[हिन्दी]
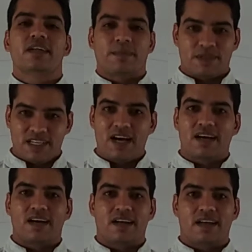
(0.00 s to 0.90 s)
मजाक
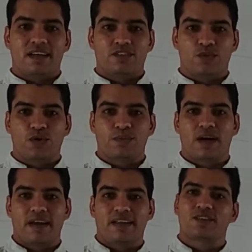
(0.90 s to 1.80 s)
करें जोक
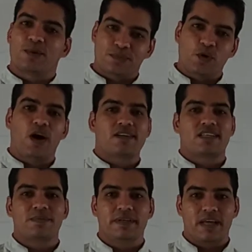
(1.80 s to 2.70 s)
मारें तब तो
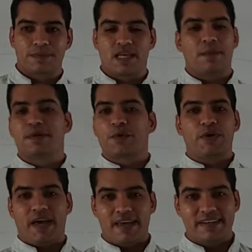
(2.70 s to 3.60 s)
हंसे भी अब सामने
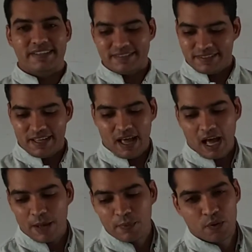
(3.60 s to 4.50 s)
कोई है नहीं
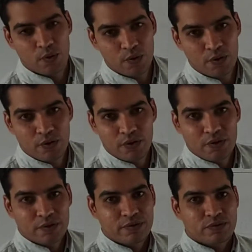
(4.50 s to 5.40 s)
आप हो
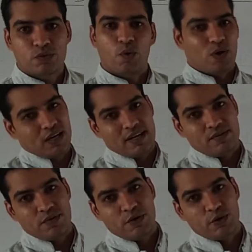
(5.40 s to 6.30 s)
जो ऑनलाइन
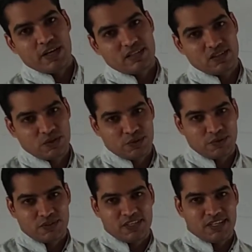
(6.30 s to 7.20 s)
वीडियो देखते हो
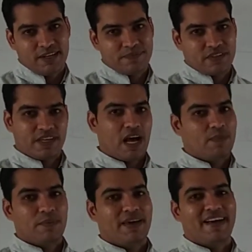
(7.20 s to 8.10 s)
ठीक है यहाँ
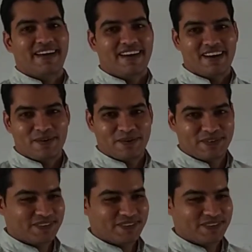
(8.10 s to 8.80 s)
पे मैं अकेला हूँ